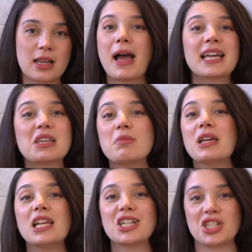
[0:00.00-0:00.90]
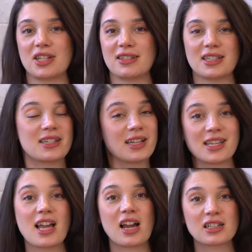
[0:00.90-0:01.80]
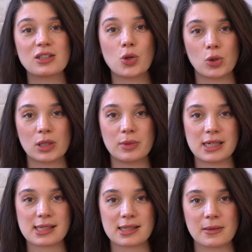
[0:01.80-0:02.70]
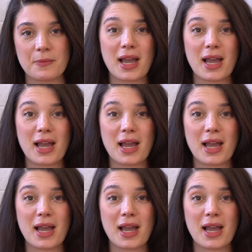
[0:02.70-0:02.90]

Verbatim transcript: Belki beli açıktır, yargılıyor olabilirsin.